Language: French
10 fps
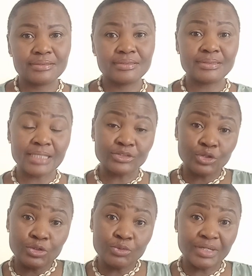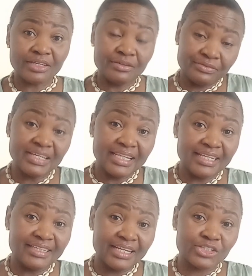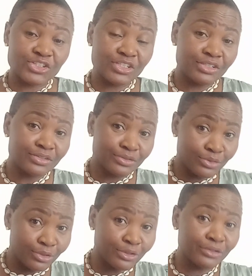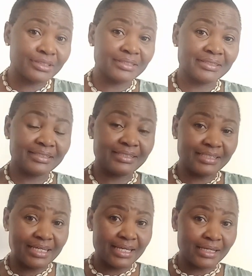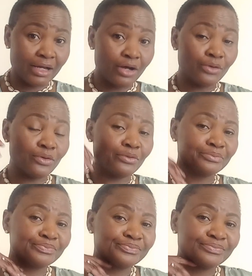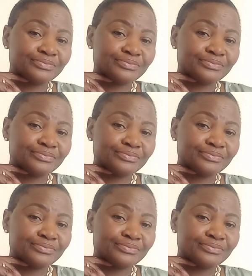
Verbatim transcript: c'est de lui que vient l'énergie de l'autre qui est en haut